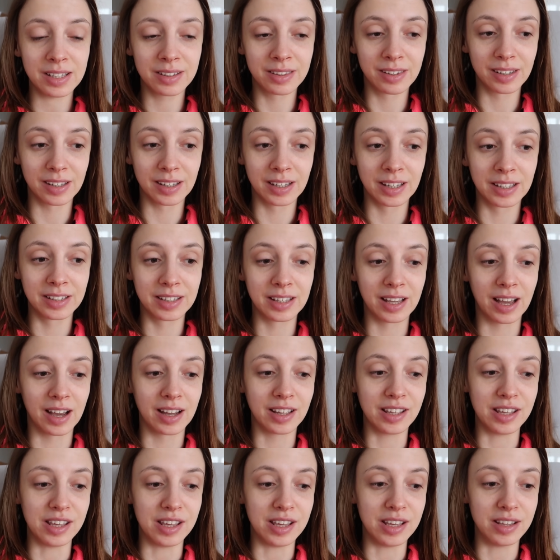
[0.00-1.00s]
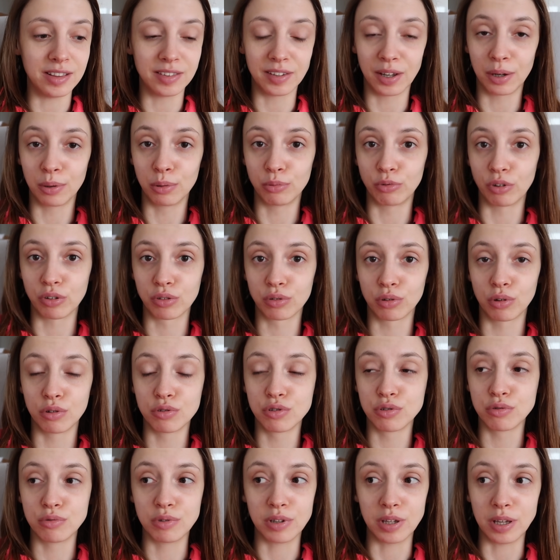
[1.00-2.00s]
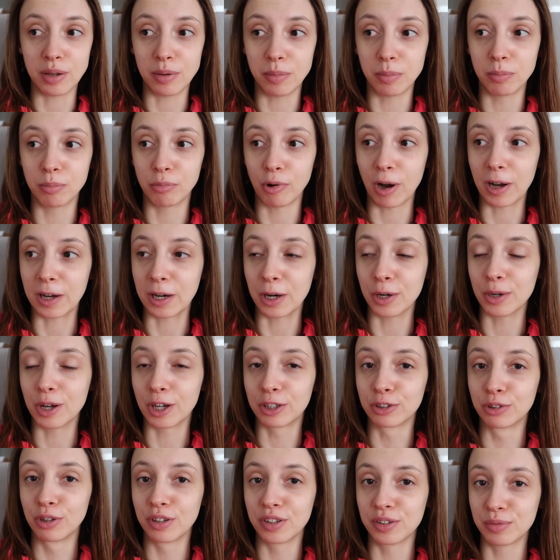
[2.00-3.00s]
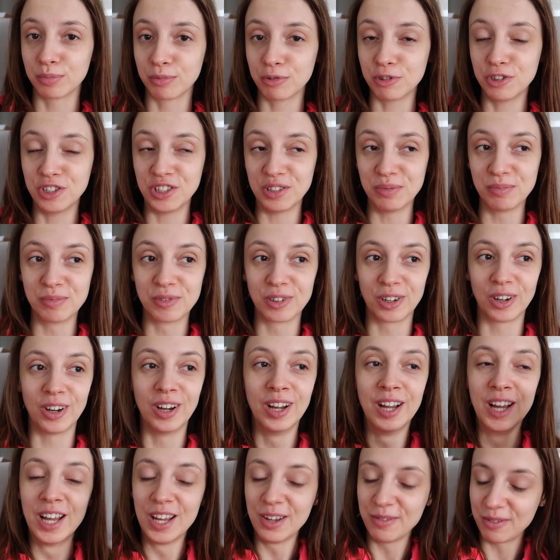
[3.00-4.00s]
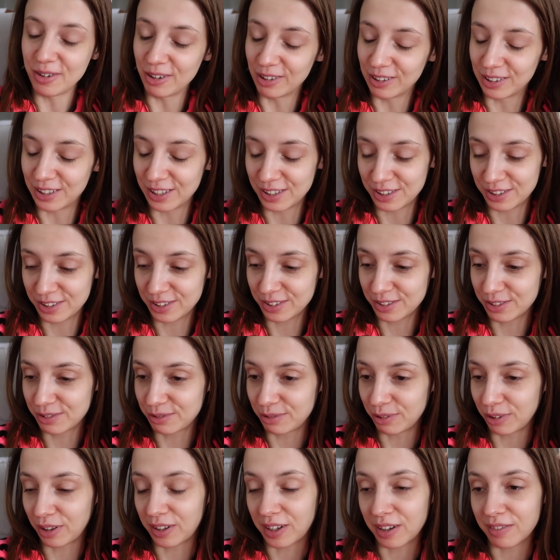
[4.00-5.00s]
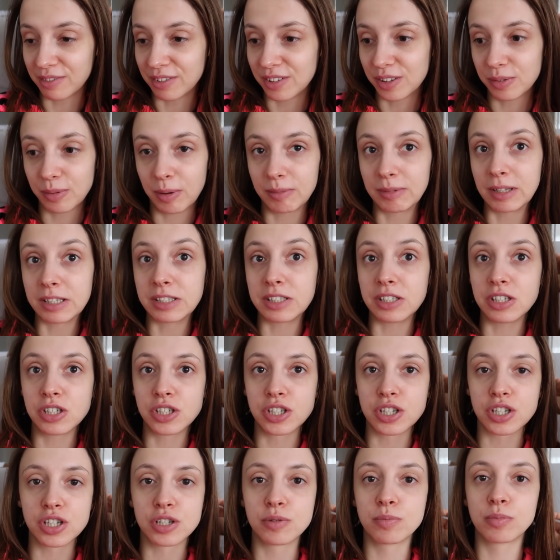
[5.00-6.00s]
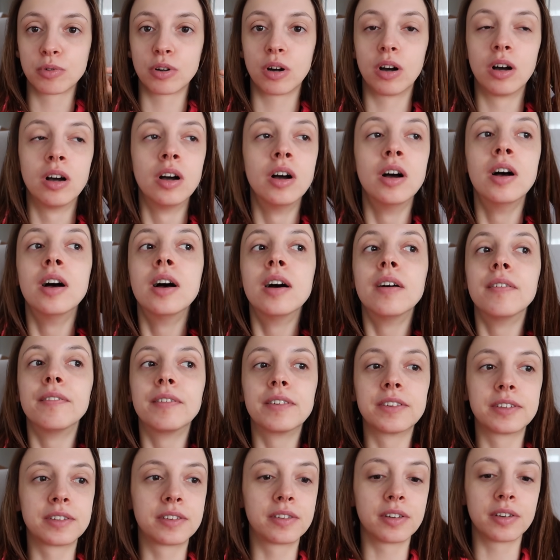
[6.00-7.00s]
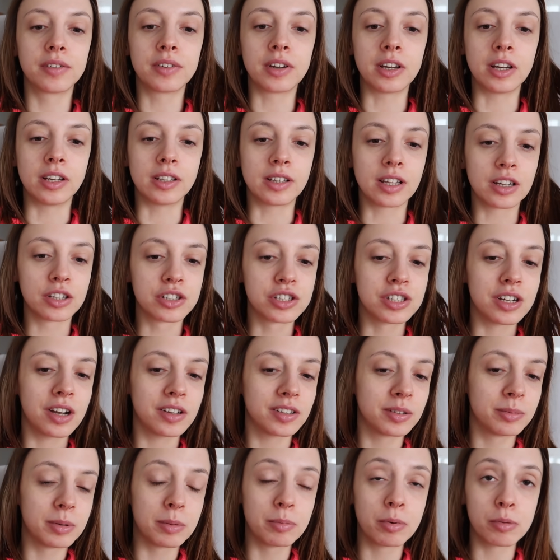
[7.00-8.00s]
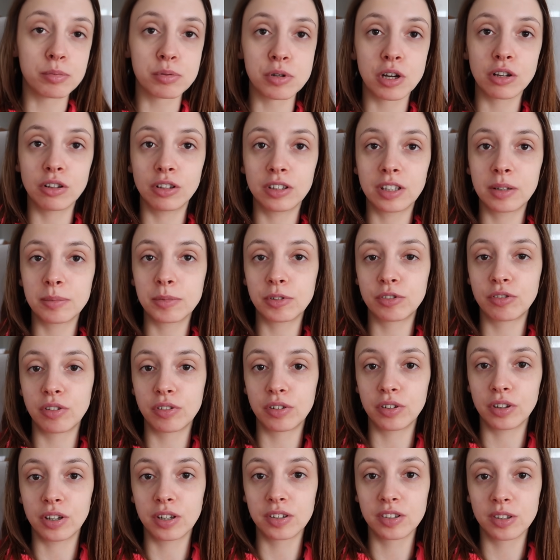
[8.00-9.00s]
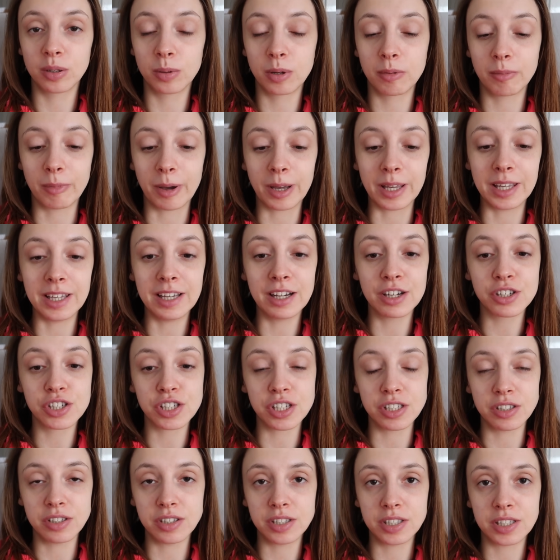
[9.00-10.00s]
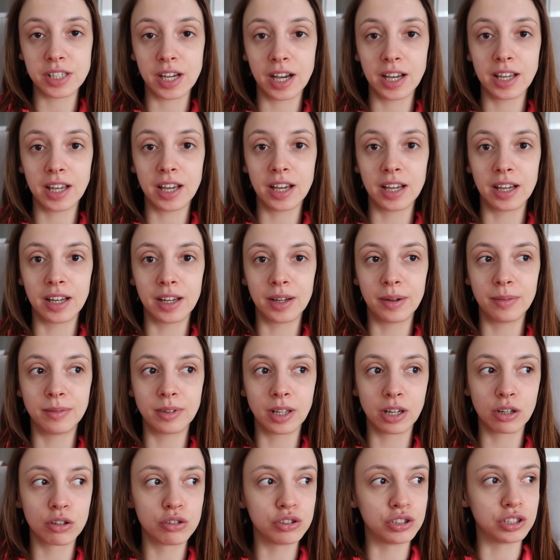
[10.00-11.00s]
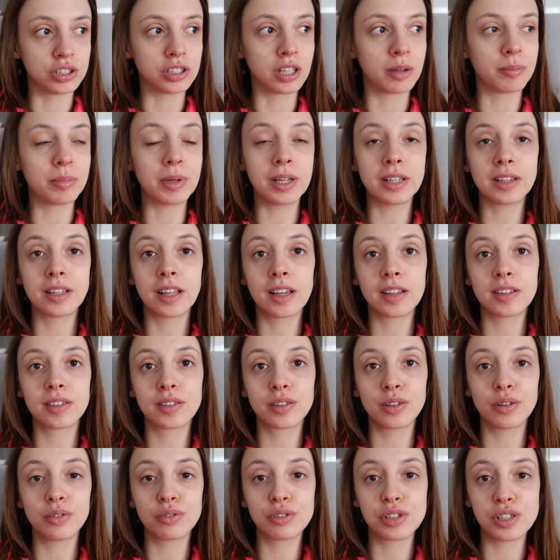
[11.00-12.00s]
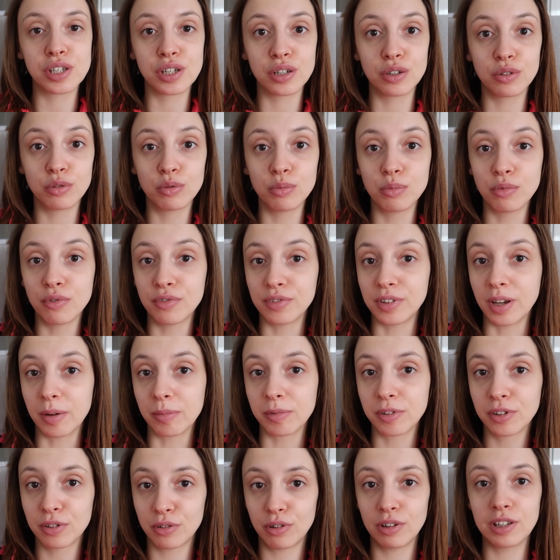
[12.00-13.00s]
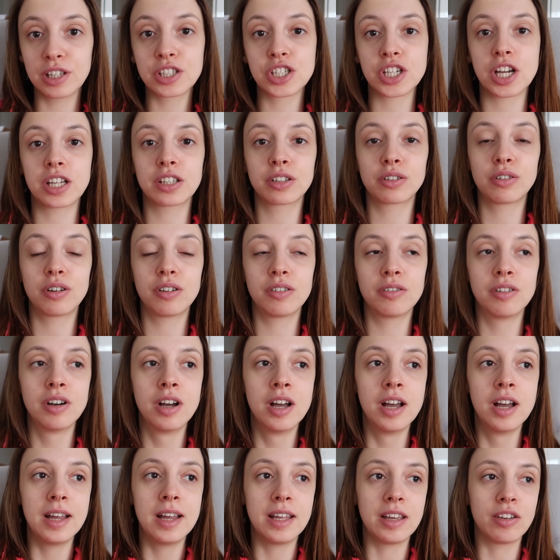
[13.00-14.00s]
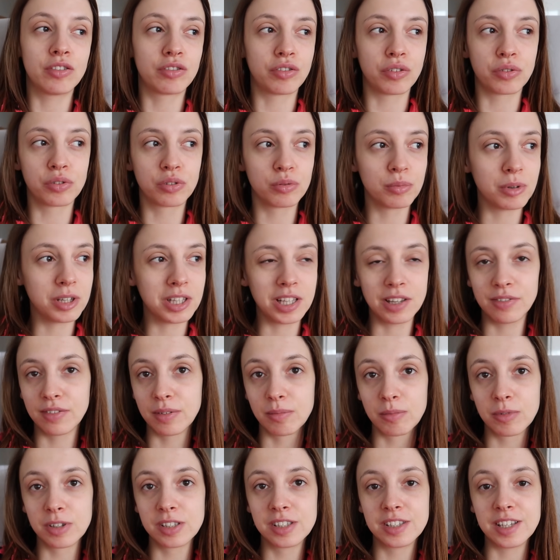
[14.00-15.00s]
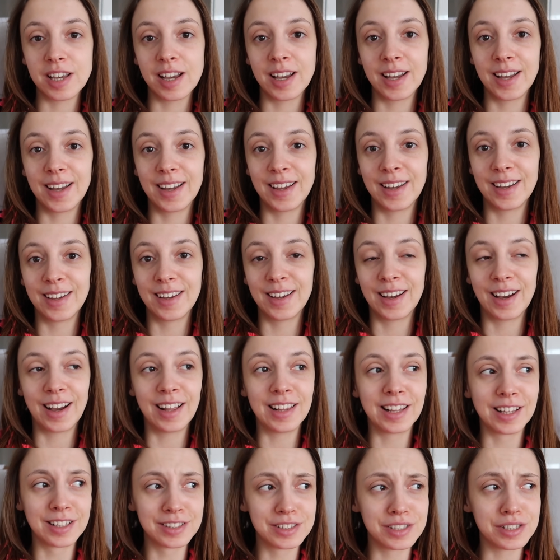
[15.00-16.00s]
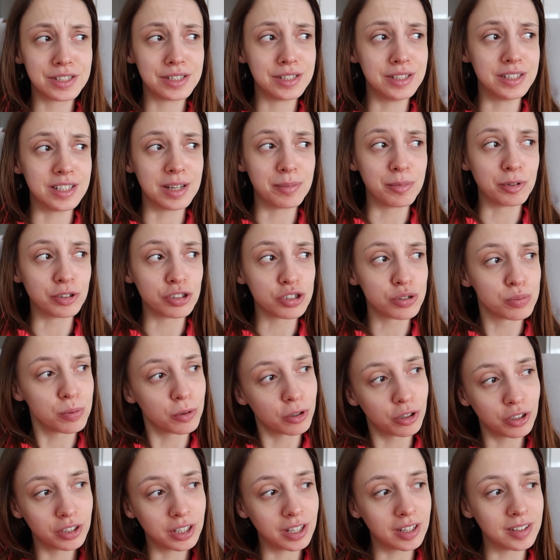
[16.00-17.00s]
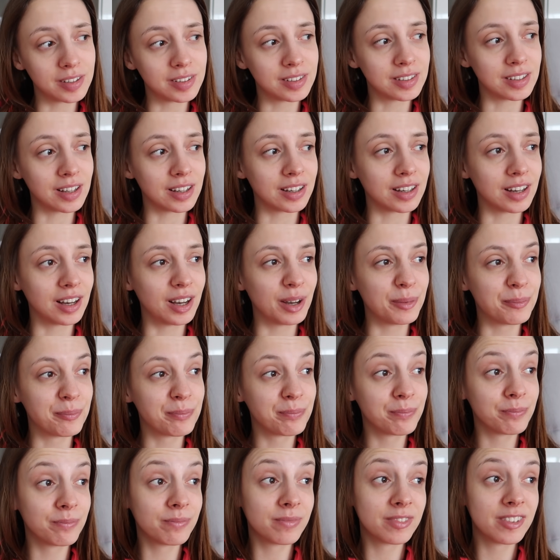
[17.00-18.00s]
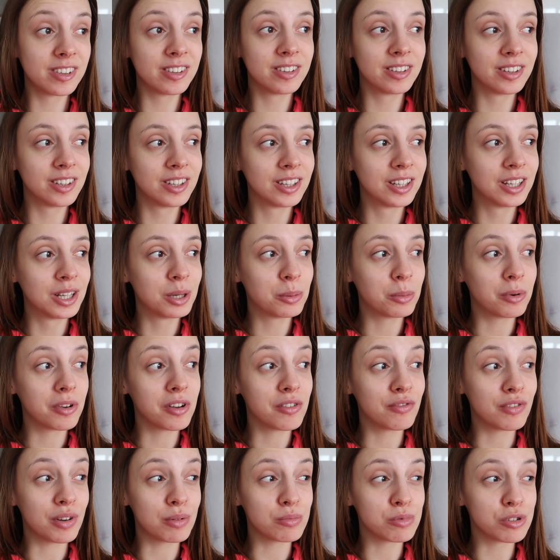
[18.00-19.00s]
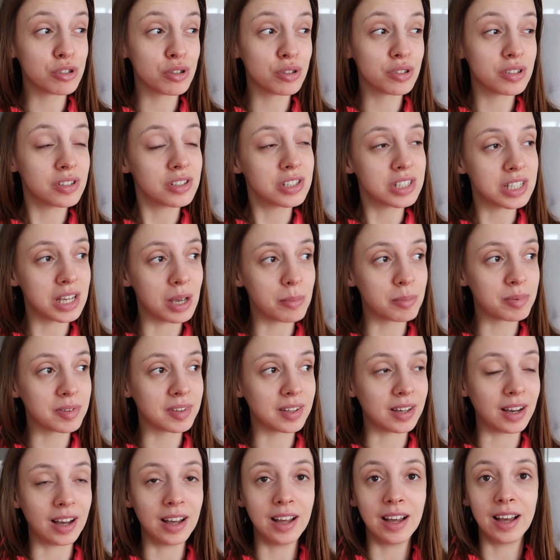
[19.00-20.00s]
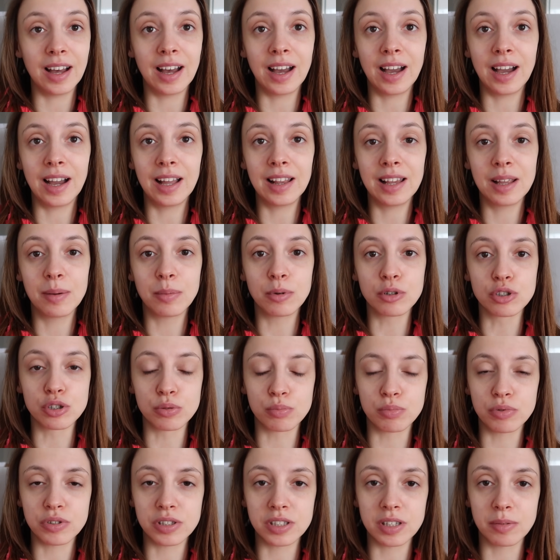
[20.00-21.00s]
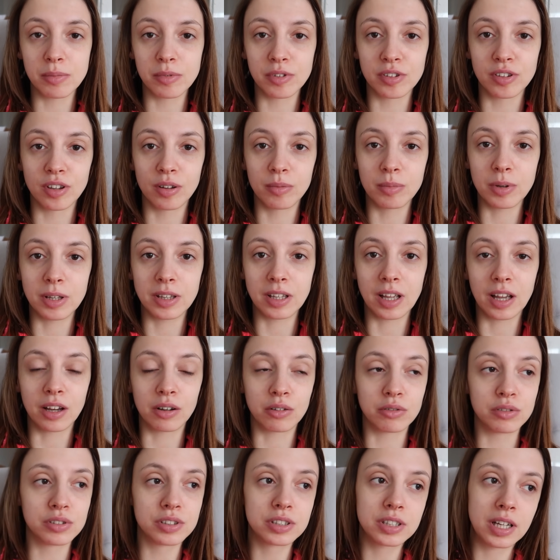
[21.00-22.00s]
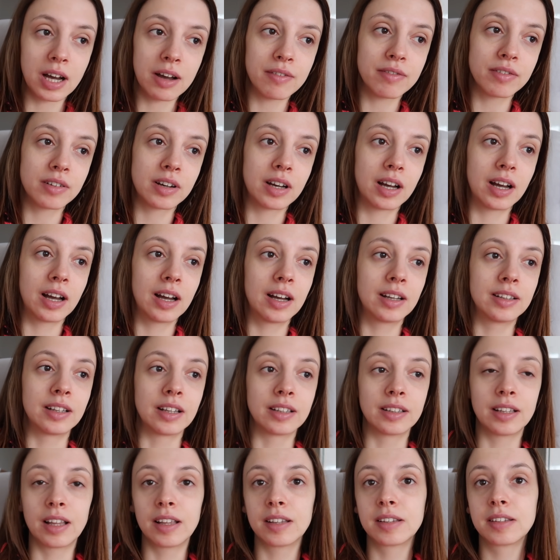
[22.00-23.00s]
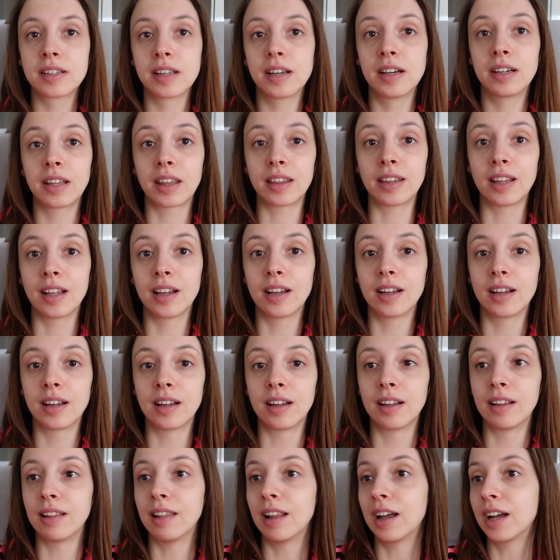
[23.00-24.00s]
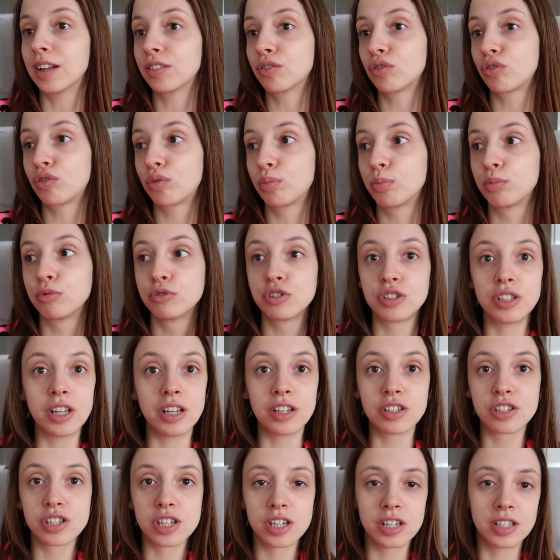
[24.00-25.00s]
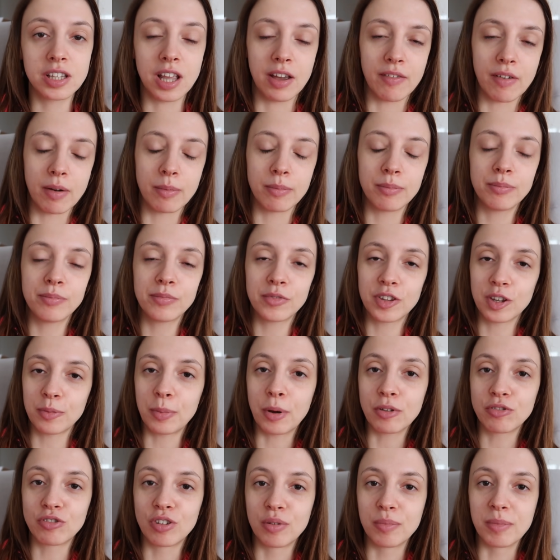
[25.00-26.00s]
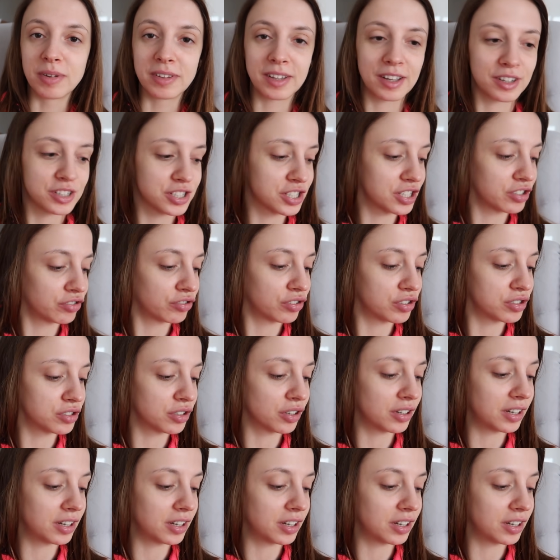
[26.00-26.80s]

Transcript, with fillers: tragedia i cały czas chodził i płakał, jak to jest mu zimno i ogęsiam skórkę, więc mam nadzieję, że szybko wyzdrowieje. Także ja sobie poprzeglądam jeszcze trochę zoję makijaż i dzisiaj e, na godzinę 15 się umówiłam z koleżanką. Jeszcze w sumie nie wiem gdzie, e, ale gdzieś idziemy, chociaż pogoda jest taka Powiem Wam, że dosyć kiepska, ale może pójdziemy sobie na jakąś kawkę, na deser, na lunch późniejszy, nie wiem. Zobaczymy, także jeszcze się